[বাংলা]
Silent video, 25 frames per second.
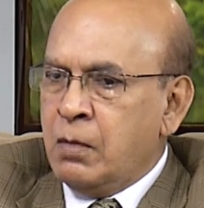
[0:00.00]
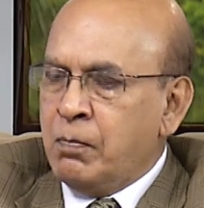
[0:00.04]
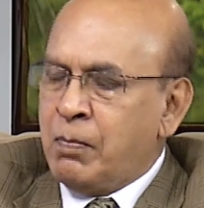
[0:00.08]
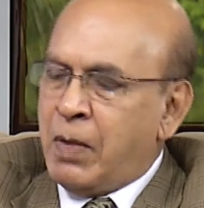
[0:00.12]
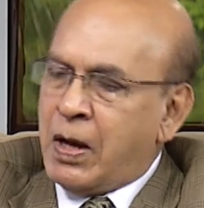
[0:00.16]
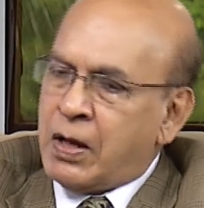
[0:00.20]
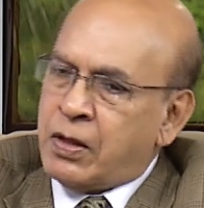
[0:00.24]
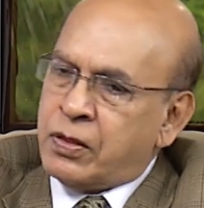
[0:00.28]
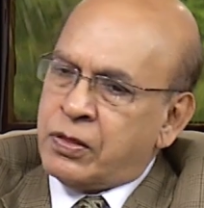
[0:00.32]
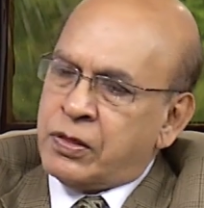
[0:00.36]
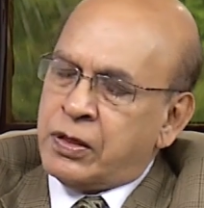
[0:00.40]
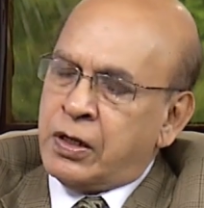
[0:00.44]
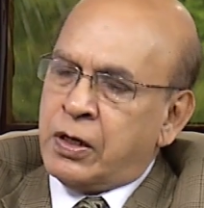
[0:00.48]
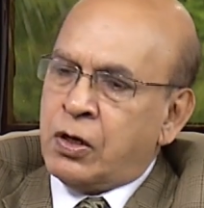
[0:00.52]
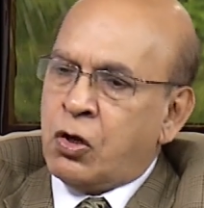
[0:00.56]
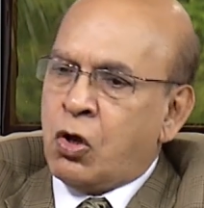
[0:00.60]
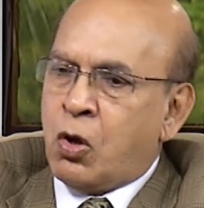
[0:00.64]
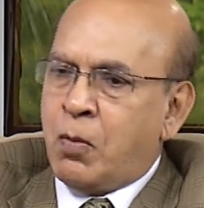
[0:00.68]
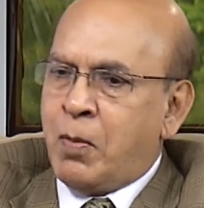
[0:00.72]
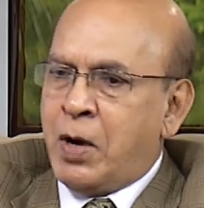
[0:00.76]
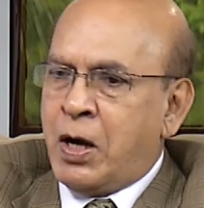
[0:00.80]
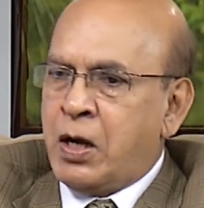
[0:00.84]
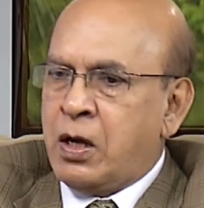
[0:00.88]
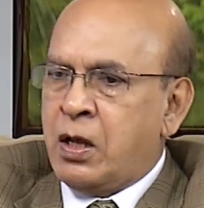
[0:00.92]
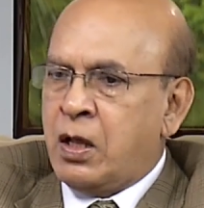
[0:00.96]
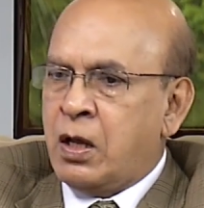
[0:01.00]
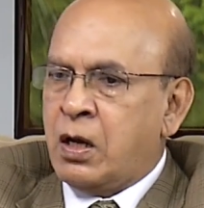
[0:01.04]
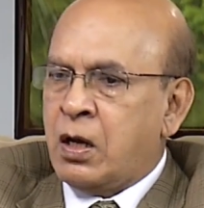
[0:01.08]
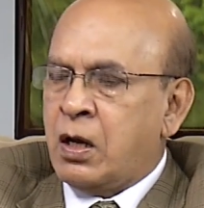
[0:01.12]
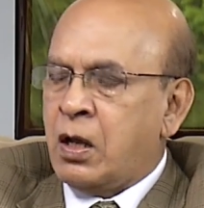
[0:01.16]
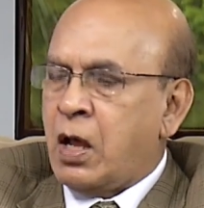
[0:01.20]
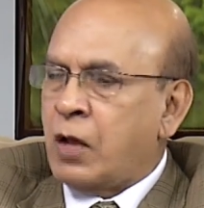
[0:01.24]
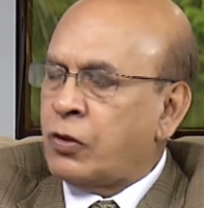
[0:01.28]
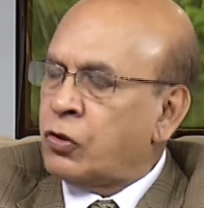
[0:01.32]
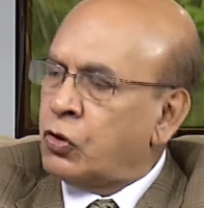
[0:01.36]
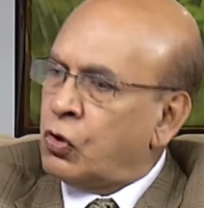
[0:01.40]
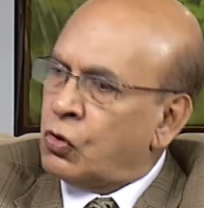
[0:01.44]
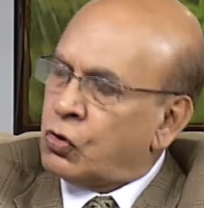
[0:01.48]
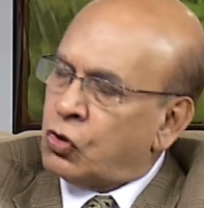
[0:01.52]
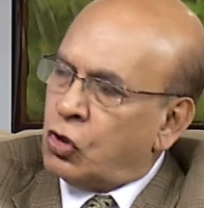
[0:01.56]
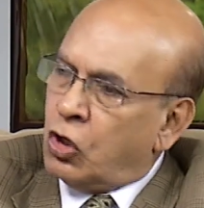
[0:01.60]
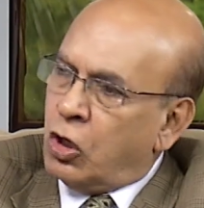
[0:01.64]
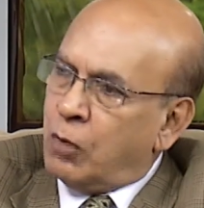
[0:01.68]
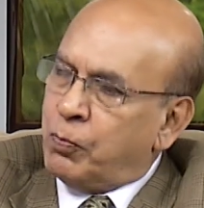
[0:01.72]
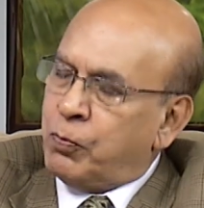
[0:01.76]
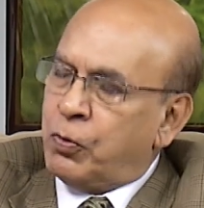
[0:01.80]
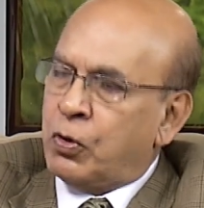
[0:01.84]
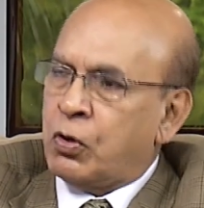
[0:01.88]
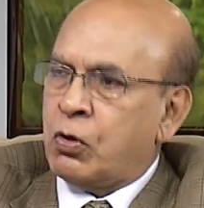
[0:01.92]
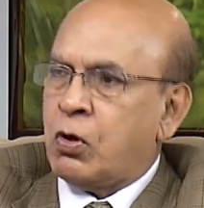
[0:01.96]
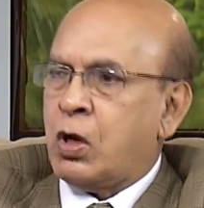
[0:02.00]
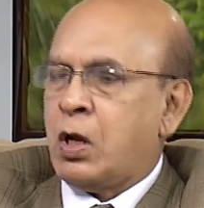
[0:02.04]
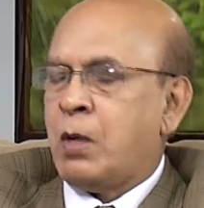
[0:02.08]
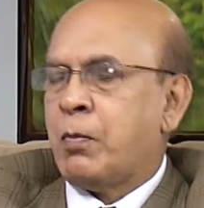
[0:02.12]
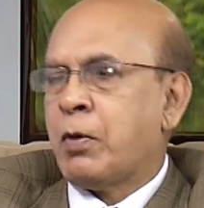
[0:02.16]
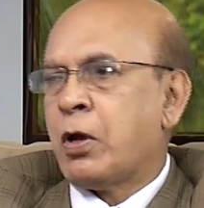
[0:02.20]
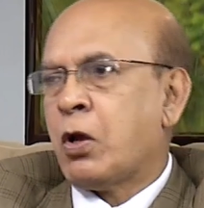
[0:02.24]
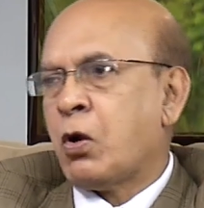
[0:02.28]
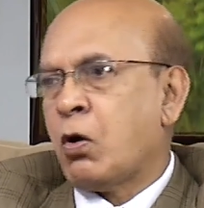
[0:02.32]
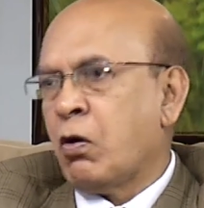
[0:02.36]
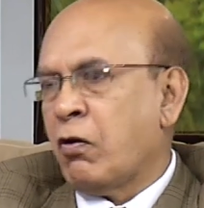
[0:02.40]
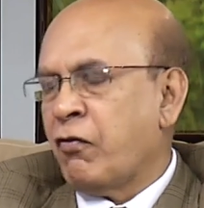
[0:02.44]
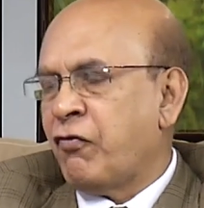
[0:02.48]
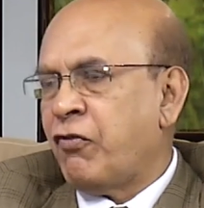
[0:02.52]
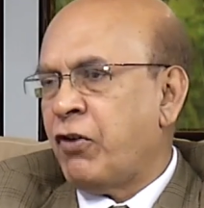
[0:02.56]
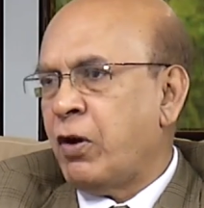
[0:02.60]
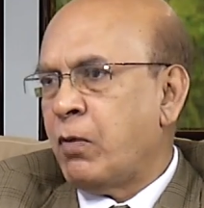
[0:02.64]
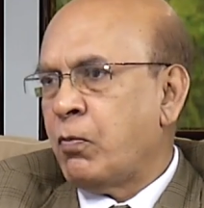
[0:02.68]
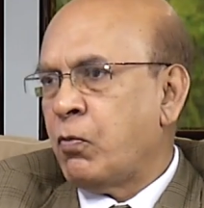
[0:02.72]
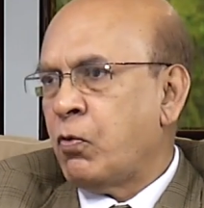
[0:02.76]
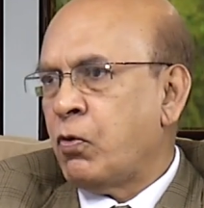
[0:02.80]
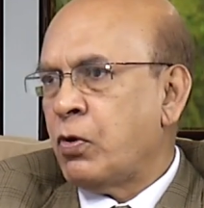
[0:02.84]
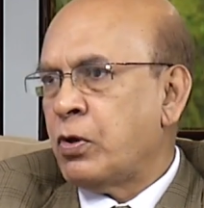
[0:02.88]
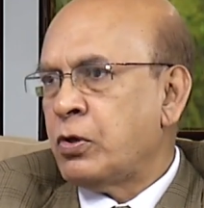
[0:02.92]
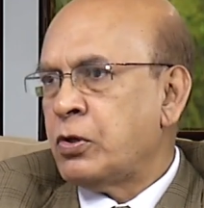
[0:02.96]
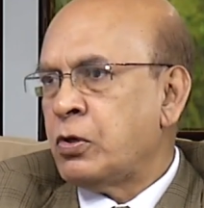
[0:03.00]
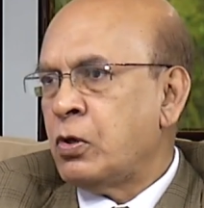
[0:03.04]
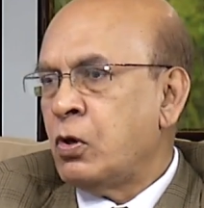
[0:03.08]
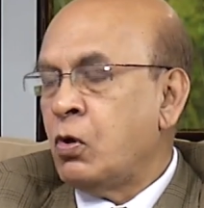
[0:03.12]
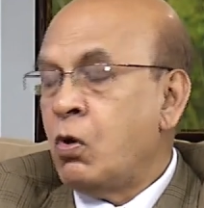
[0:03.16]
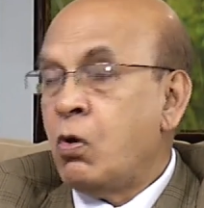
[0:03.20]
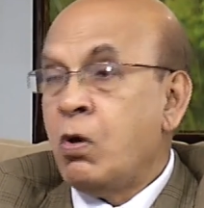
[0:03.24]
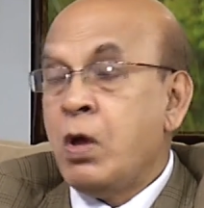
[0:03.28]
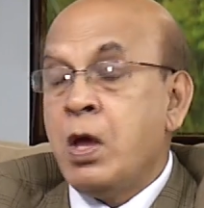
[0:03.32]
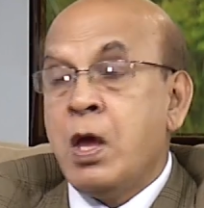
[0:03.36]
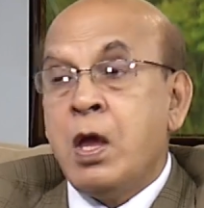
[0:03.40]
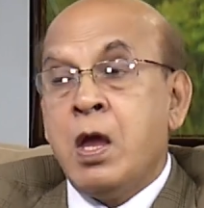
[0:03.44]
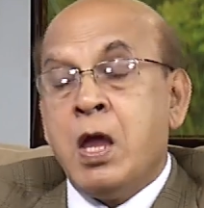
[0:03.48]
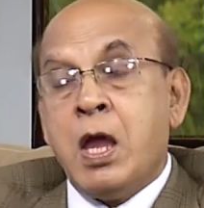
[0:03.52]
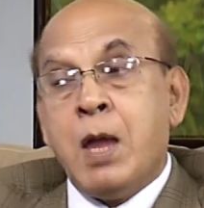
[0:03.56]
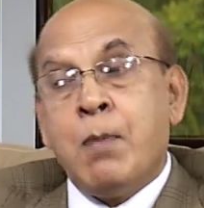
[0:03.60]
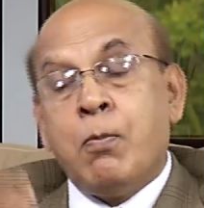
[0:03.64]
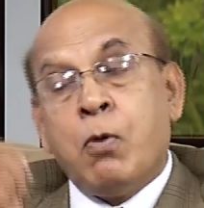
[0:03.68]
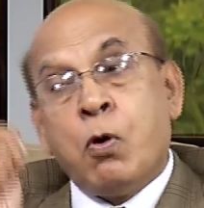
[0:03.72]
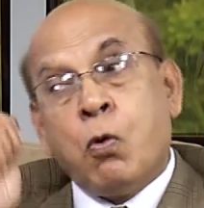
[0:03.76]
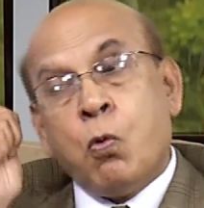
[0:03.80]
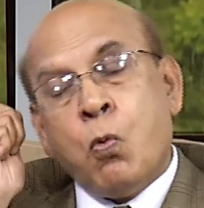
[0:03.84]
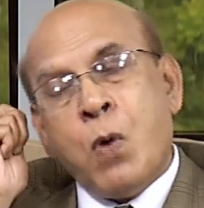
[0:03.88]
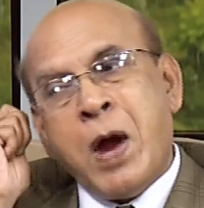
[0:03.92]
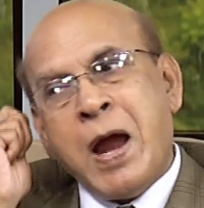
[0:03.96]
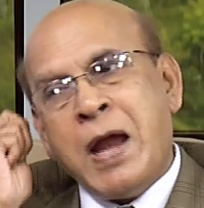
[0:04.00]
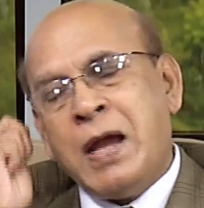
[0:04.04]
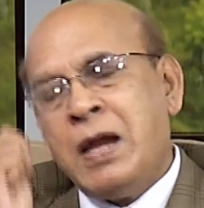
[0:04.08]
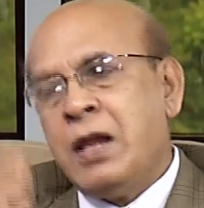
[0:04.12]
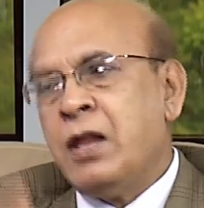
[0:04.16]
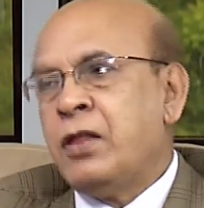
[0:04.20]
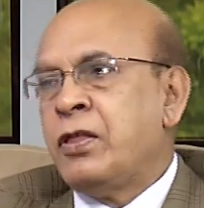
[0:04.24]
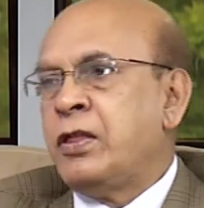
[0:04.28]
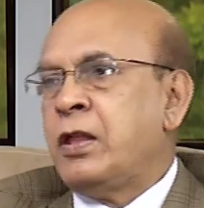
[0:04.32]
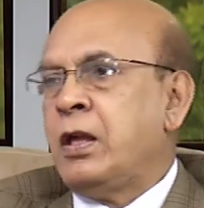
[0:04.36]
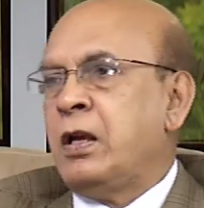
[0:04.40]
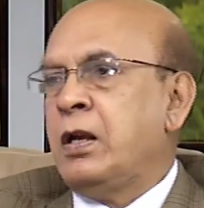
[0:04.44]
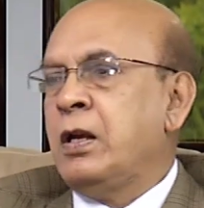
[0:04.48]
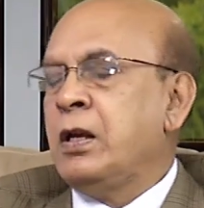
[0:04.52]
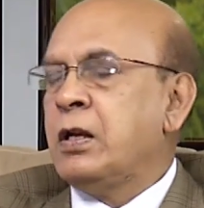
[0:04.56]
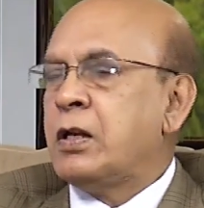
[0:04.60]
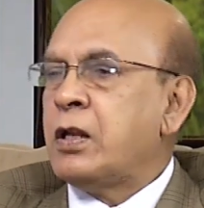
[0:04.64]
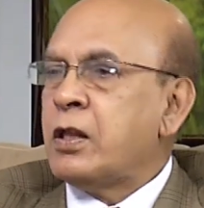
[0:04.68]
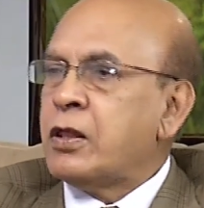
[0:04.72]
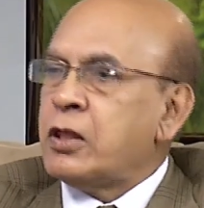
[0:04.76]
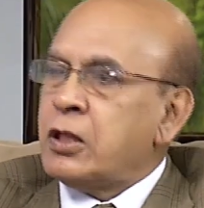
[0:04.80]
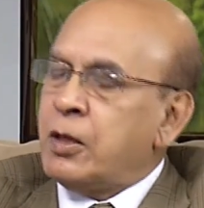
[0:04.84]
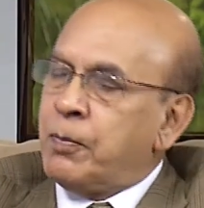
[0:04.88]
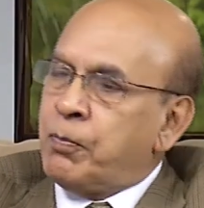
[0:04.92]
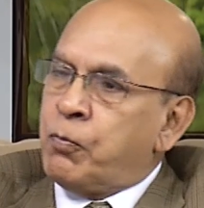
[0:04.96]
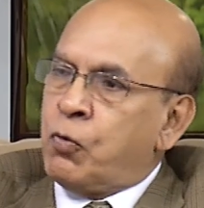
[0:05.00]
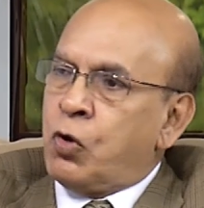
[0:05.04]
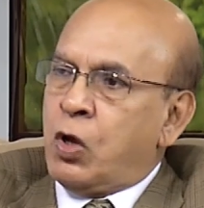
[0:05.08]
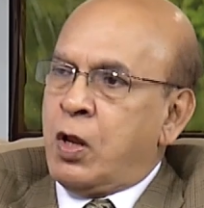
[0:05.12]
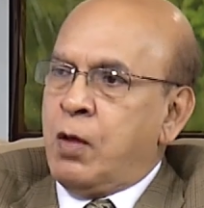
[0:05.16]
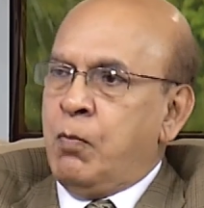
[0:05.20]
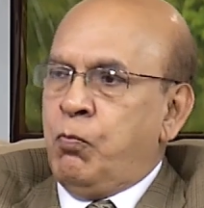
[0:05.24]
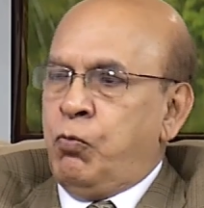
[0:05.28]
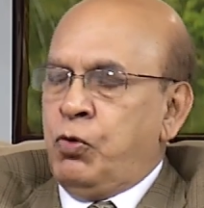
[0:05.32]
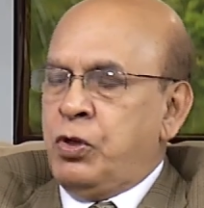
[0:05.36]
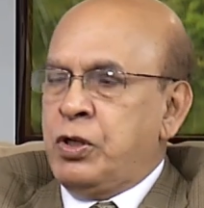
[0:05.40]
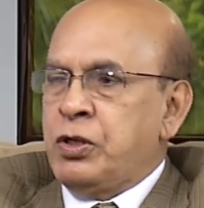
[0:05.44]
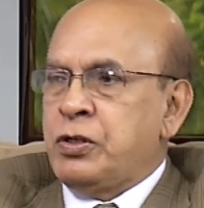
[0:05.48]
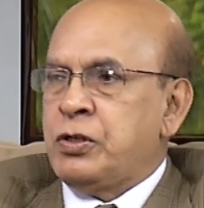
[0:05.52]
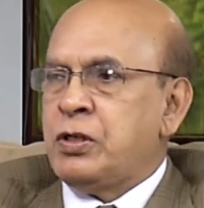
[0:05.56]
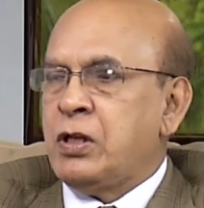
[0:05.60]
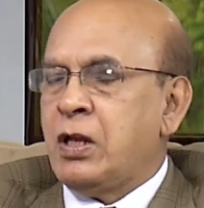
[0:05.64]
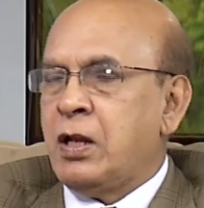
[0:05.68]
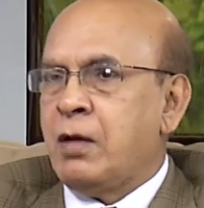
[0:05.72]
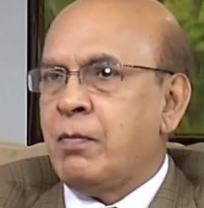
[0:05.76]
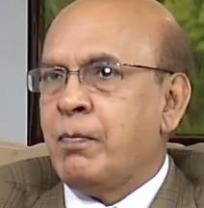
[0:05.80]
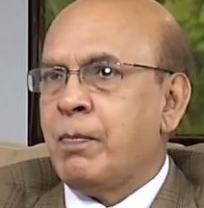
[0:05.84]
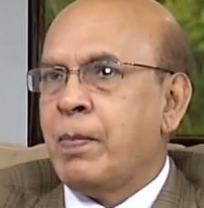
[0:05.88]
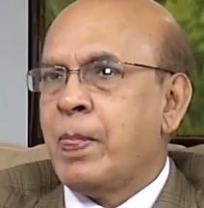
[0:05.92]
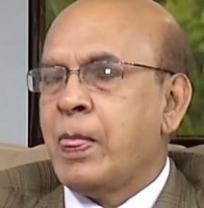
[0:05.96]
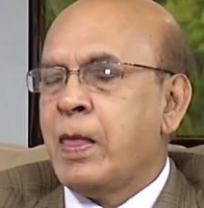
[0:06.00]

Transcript: পাকিস্তানের কমান্ডাররা আত্মসমর্পণ করে আমাকে কনফার্ম করেছিল এবং ওয়্যারলেসে ইন্টারসেপ্ট করে আমি বুঝেছিলাম